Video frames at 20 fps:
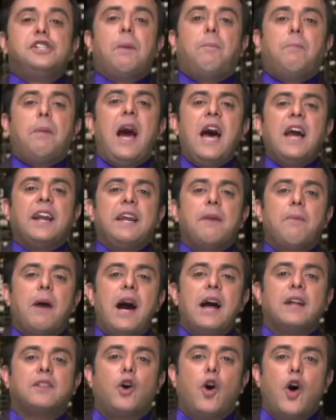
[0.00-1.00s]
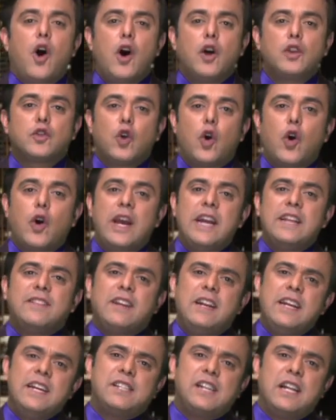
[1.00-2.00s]
जब प्यार की बात हो तो
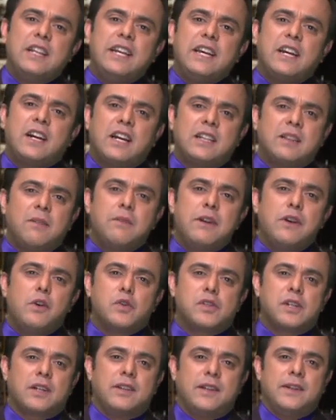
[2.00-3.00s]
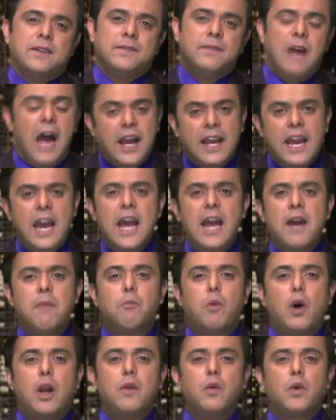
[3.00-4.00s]
इतनी जल्दी खत्म नहीं हो सकती आगे है
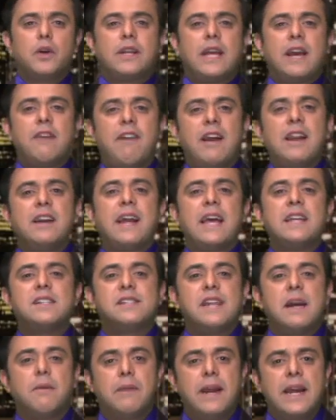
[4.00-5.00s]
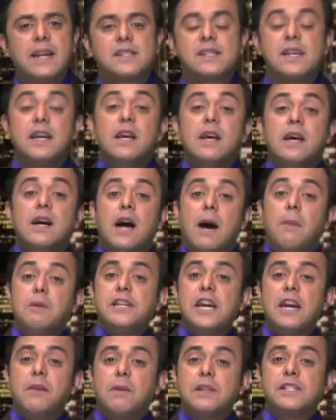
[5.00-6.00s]
बॉलीवुड के वैलेंटाइंस डे अपडेट्स
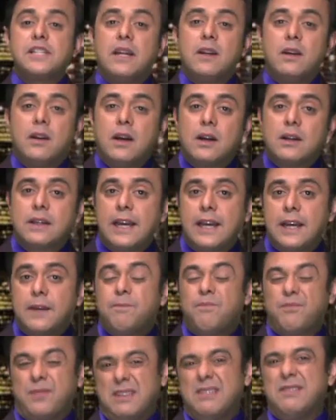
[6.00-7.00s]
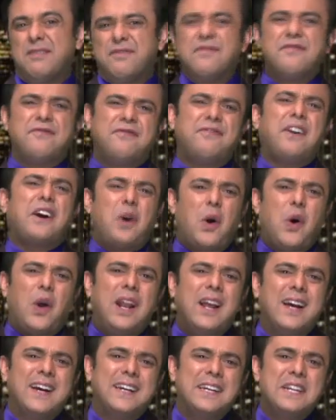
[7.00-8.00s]
अभिषेक बच्चन के
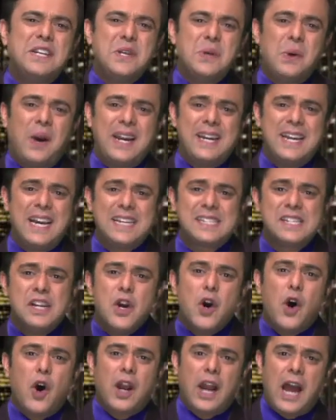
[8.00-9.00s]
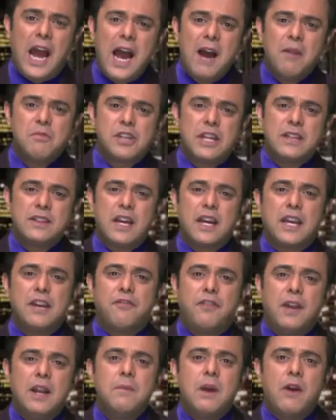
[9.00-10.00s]
ऑल न्यू आइडियाज और आम जनता
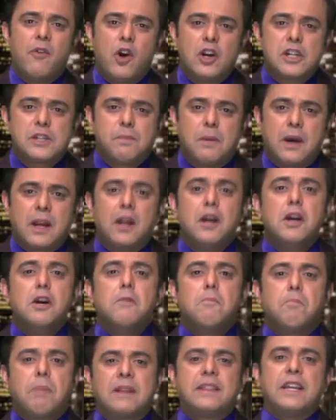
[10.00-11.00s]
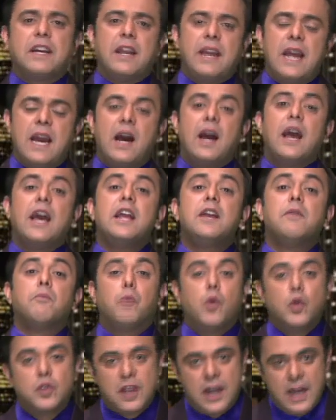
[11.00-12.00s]
की फिल्म अवार्ड्स पर प्रतिक्रिया इन
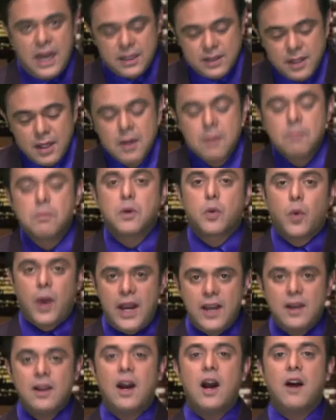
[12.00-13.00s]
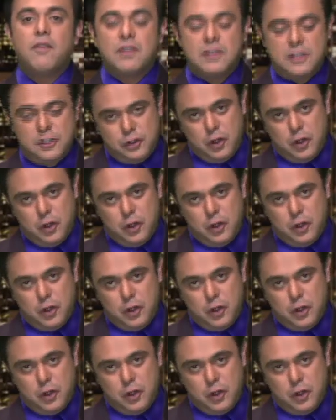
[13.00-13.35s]
बूथनाथ बट राइट आफ्टर द